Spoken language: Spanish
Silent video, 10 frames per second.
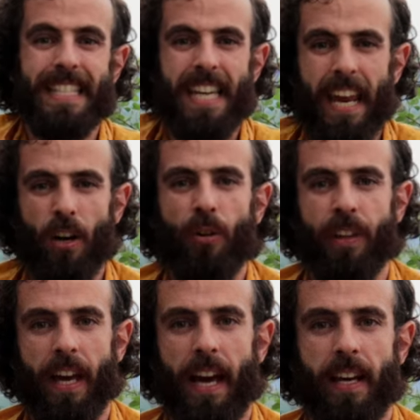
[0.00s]
lleno
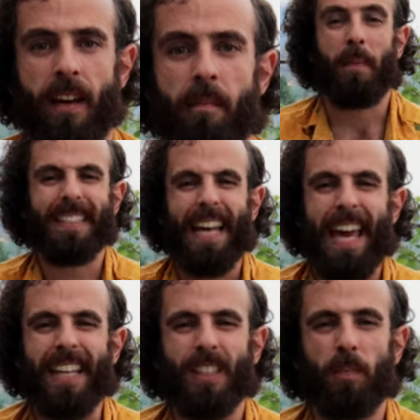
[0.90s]
de aire vas a
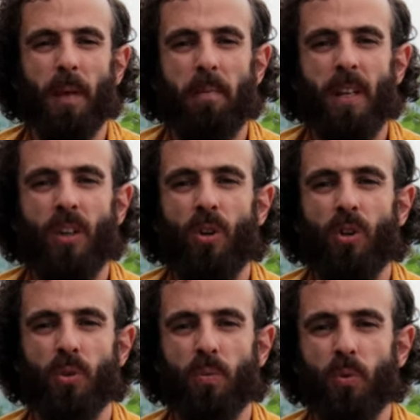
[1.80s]
exprimir con
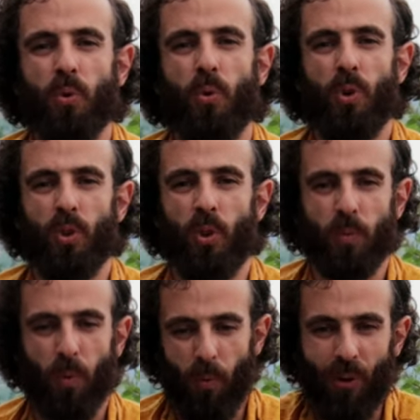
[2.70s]
los músculos
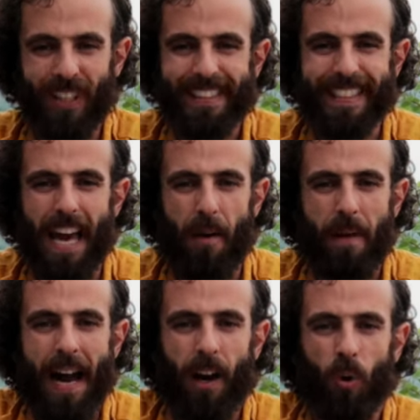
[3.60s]
los pulmones de
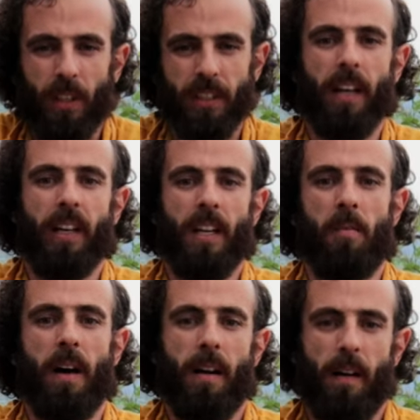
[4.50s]
abajo hacia
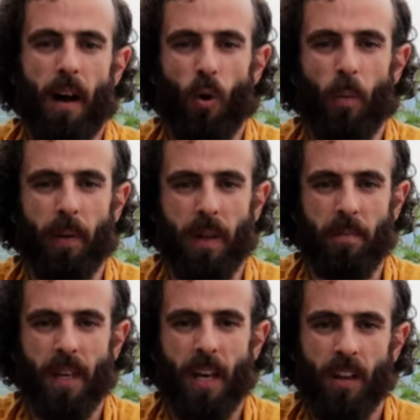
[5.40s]
arriba,
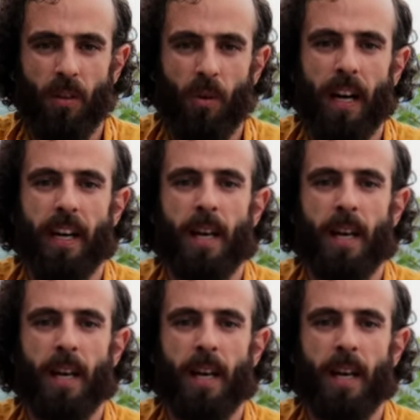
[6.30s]
oprimiendo el